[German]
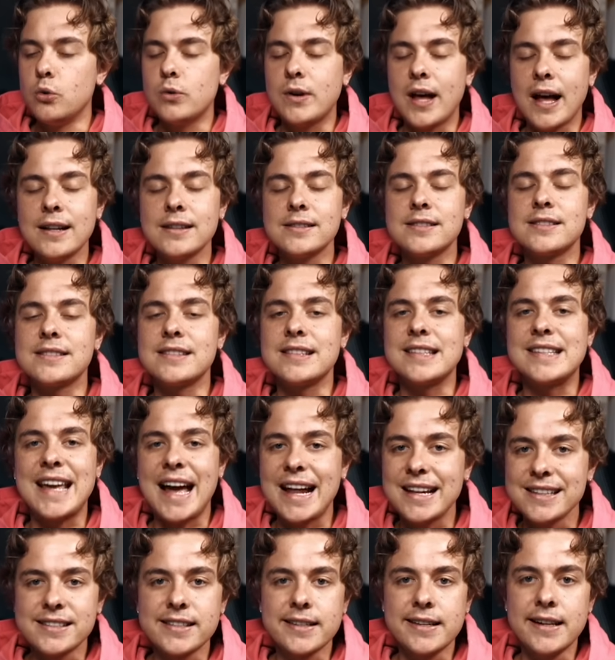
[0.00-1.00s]
Du kannst
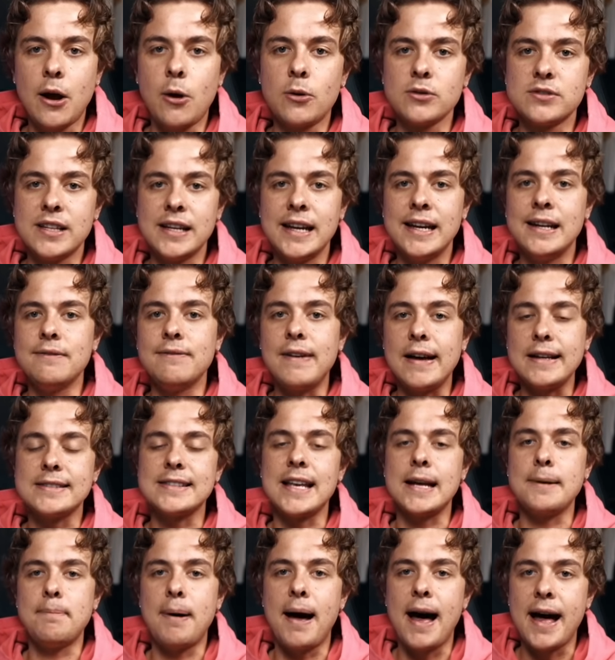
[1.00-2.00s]
ganz genau sehen, was
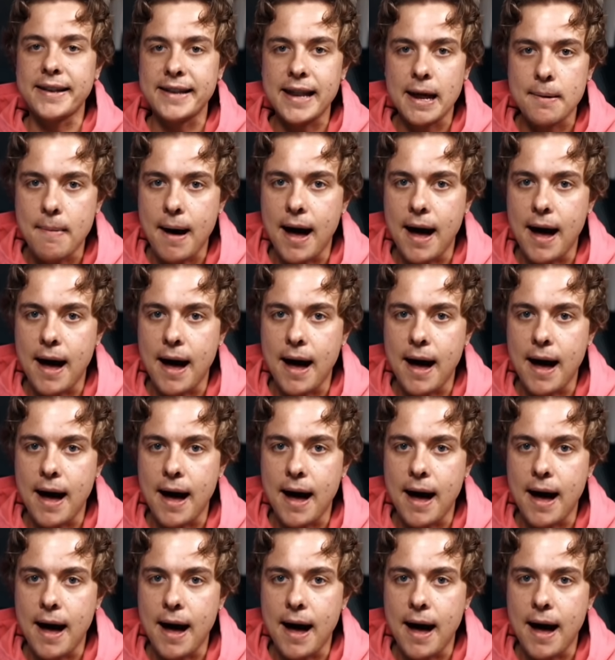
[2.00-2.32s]
dein Partner